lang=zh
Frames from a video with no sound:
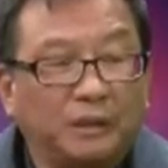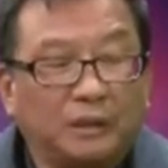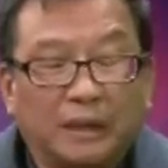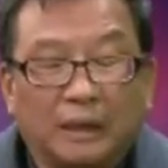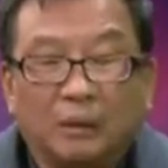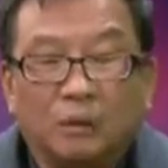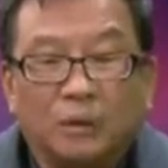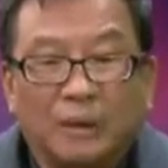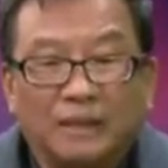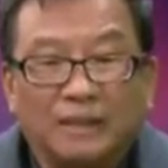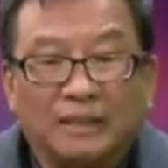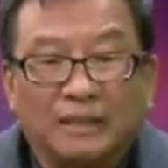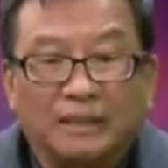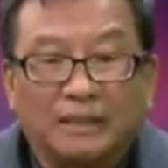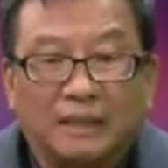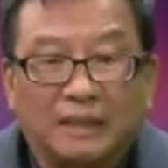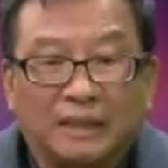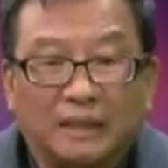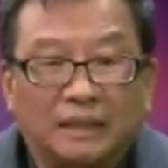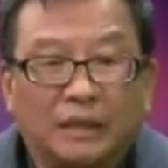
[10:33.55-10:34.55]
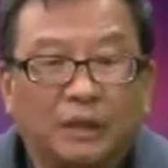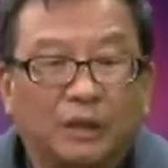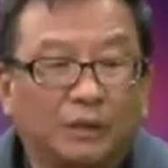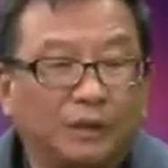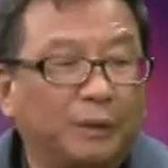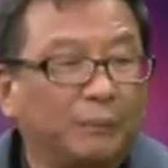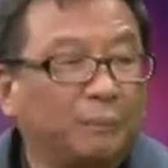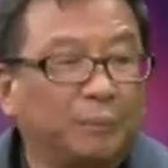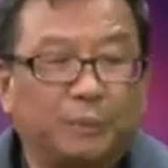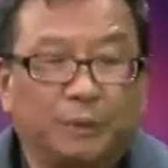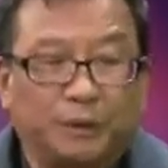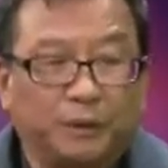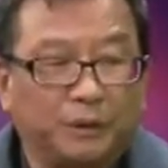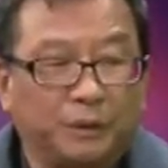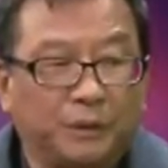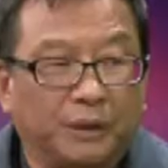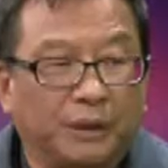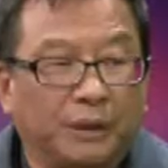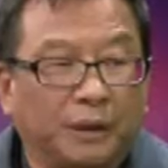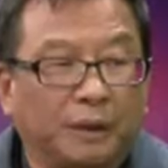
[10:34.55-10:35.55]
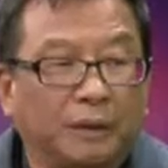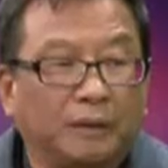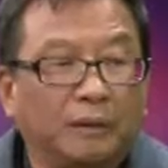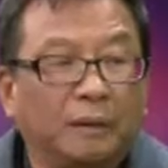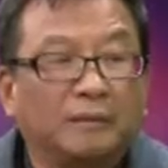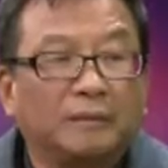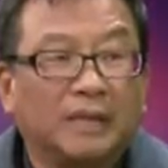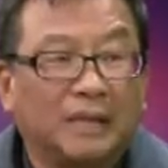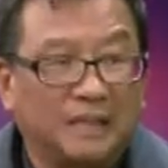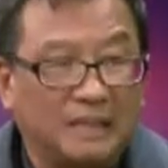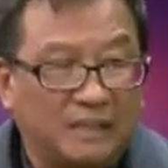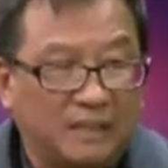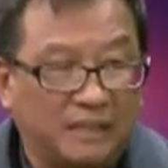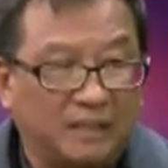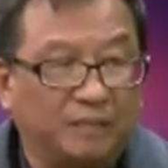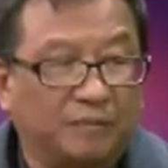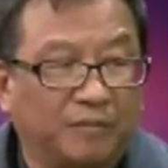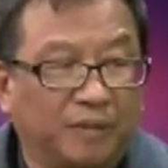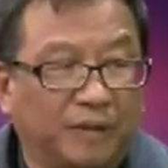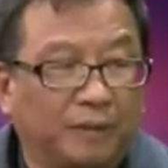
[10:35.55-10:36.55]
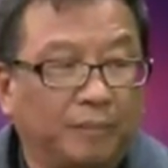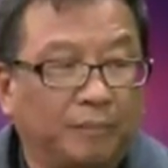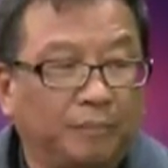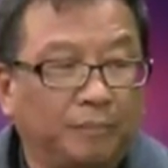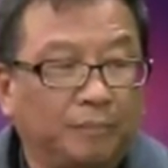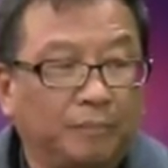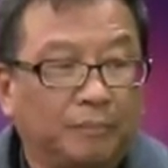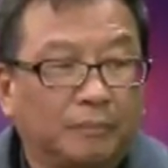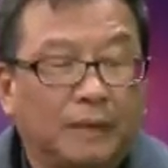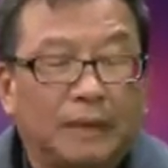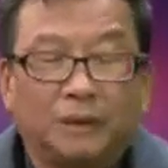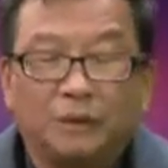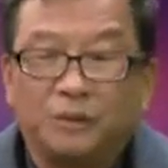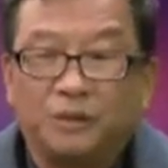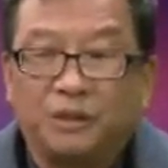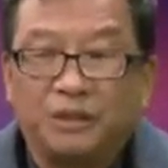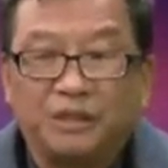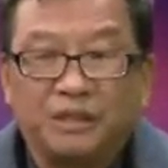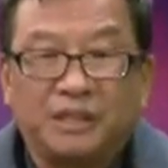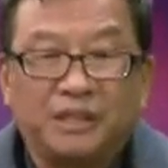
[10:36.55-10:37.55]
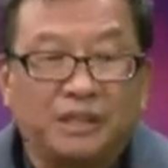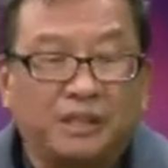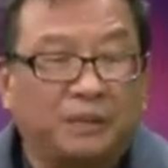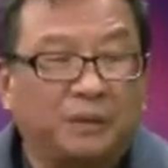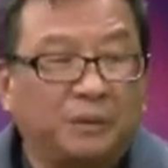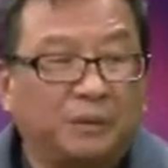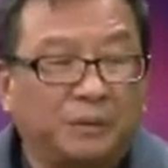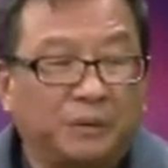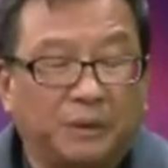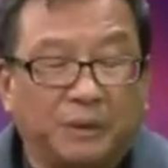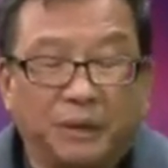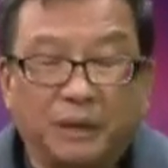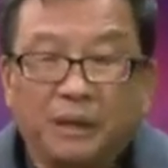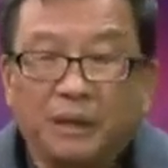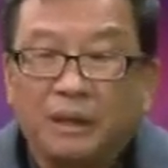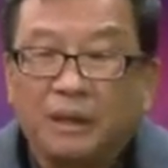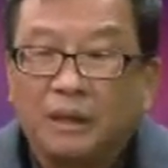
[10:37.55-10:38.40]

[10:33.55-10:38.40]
他我刚才讲他条件不是最好，但是勤奋。他学借谁都学，